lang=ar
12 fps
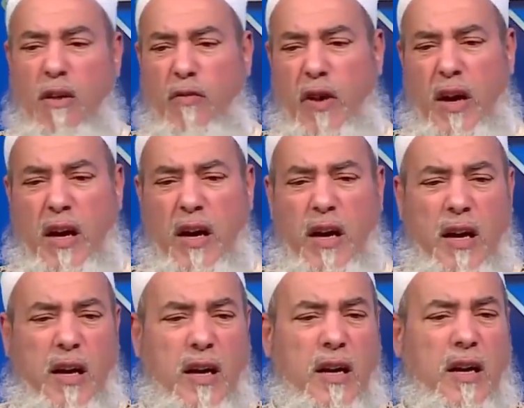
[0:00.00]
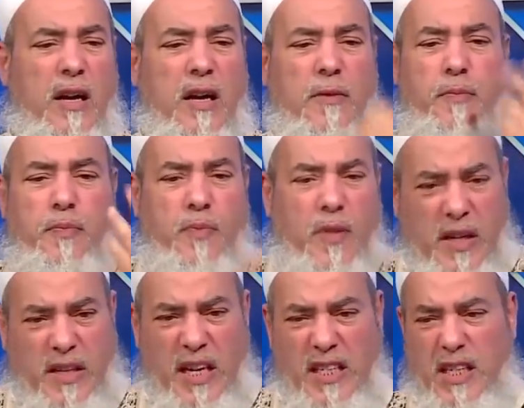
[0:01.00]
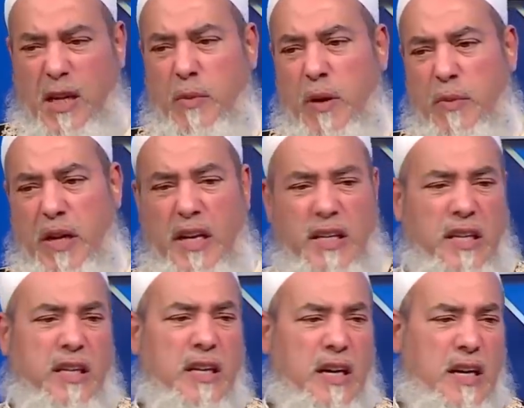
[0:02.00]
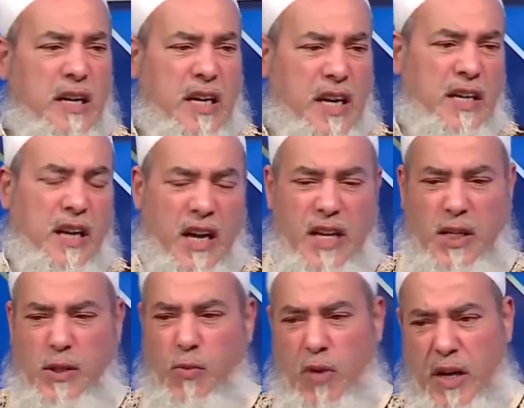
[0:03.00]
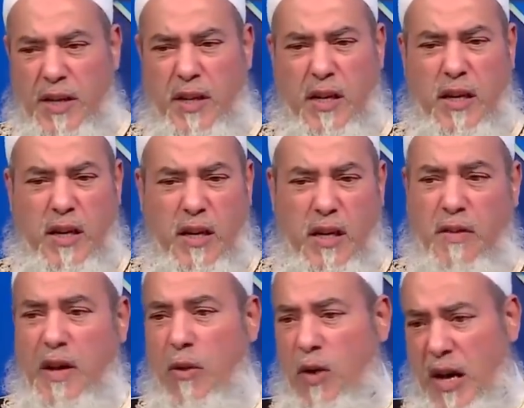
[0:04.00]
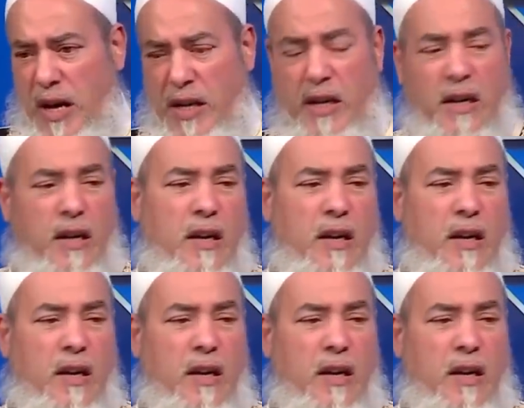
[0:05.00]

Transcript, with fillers: ف اتصلت بالبلدية كان الحاج وانا آه، إذا حي